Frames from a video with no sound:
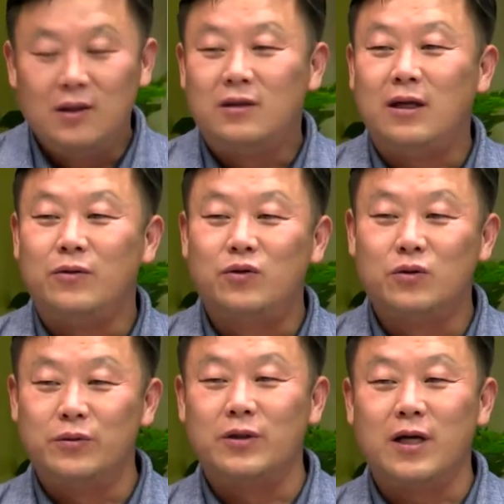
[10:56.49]

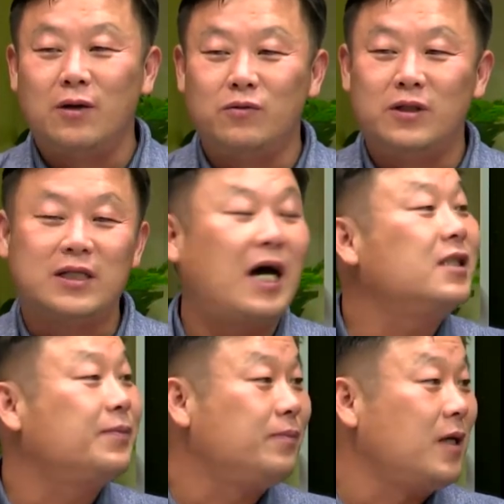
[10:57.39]
유튜브들이 한 우리
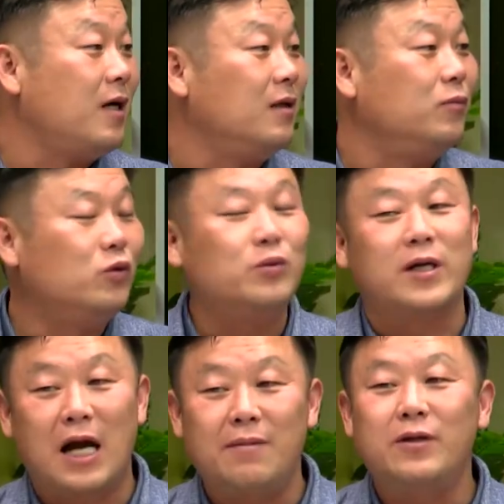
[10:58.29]
40개가 넘는 유튜브들이
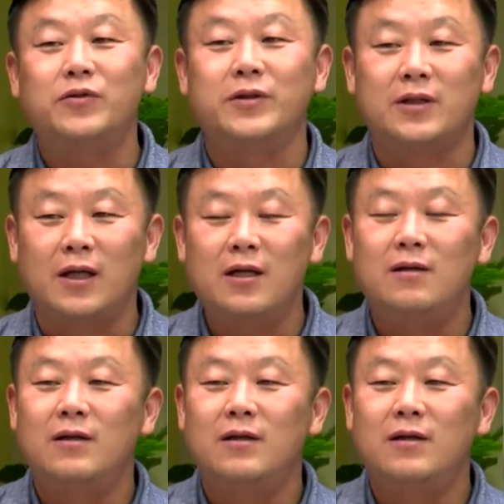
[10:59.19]
가입해 주셨잖아요.